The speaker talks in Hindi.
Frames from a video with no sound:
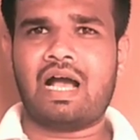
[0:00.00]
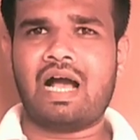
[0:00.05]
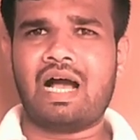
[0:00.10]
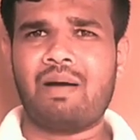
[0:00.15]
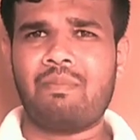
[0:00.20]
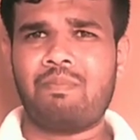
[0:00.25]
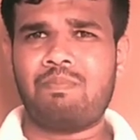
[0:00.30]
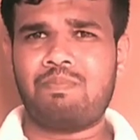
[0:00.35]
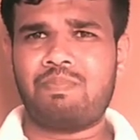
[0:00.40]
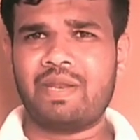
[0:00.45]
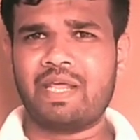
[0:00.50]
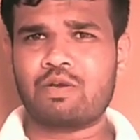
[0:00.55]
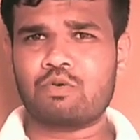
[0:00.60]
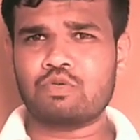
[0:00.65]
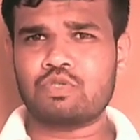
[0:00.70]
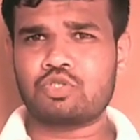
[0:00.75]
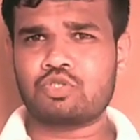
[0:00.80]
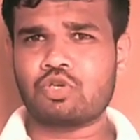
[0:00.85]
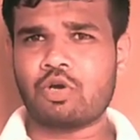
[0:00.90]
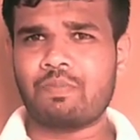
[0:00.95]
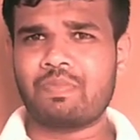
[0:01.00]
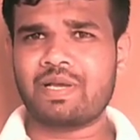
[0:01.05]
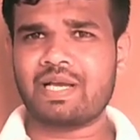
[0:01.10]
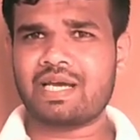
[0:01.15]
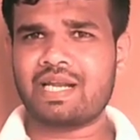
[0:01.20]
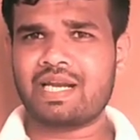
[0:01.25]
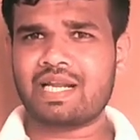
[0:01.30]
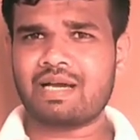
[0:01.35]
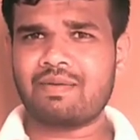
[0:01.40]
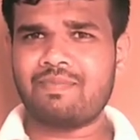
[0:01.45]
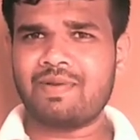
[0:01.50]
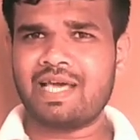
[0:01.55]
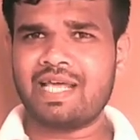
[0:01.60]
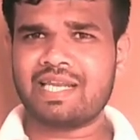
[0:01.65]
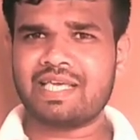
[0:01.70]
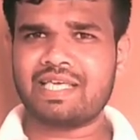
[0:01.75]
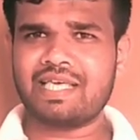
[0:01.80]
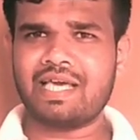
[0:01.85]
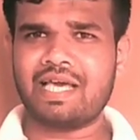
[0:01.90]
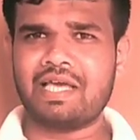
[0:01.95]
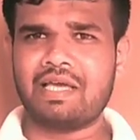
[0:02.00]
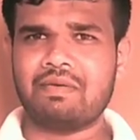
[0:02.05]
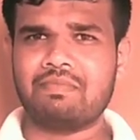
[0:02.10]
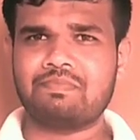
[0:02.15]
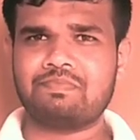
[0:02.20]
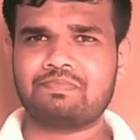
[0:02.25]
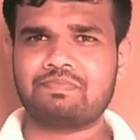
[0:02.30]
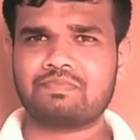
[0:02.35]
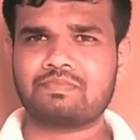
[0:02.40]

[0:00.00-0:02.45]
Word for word: आपने कुछ शॉपिंग करने का प्लान किया है